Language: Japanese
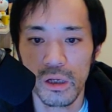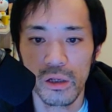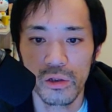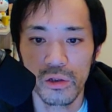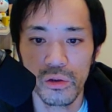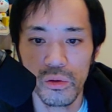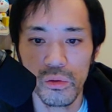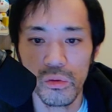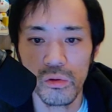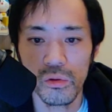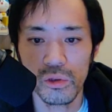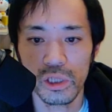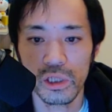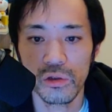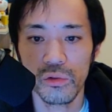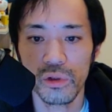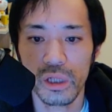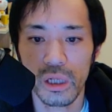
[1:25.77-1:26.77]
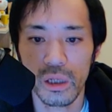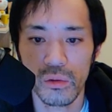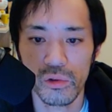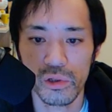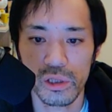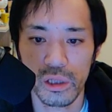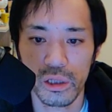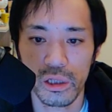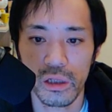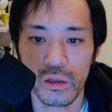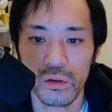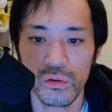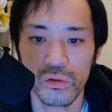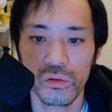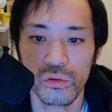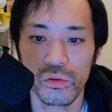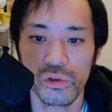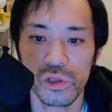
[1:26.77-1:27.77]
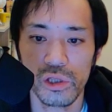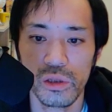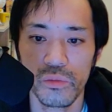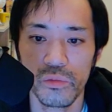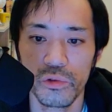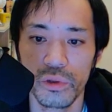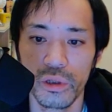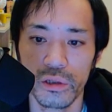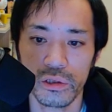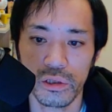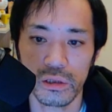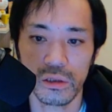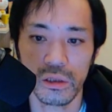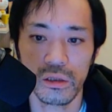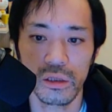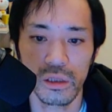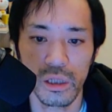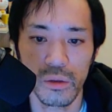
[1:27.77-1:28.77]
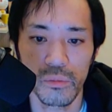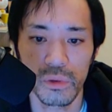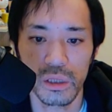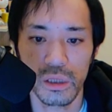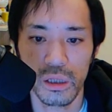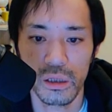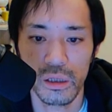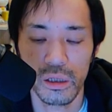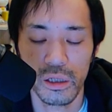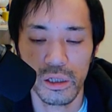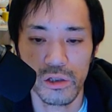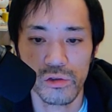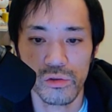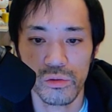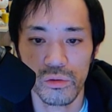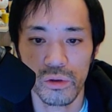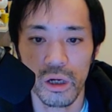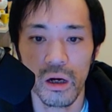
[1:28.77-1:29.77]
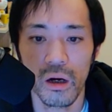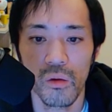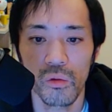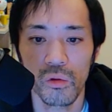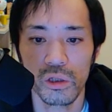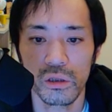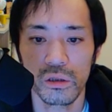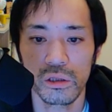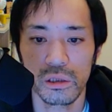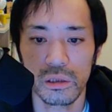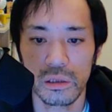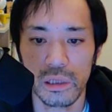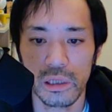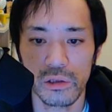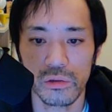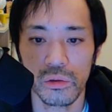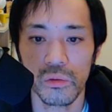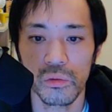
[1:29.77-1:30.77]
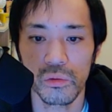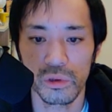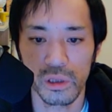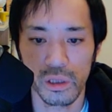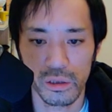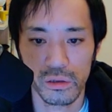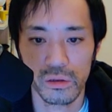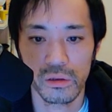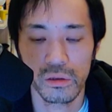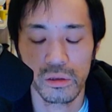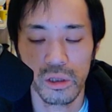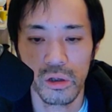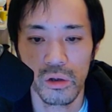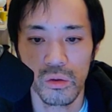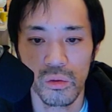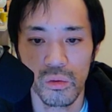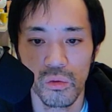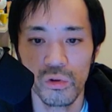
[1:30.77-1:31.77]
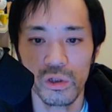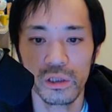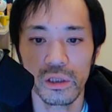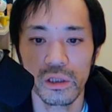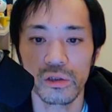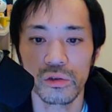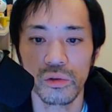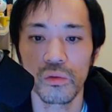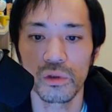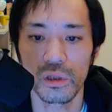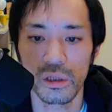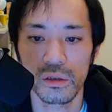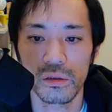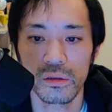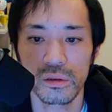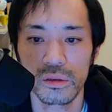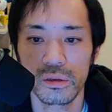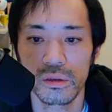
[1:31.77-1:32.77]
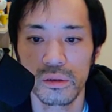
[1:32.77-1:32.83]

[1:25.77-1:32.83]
両方に良い顔をして、結局どっちにも深く刺さってないみたいな現象が起きてそうです。起きてそうです。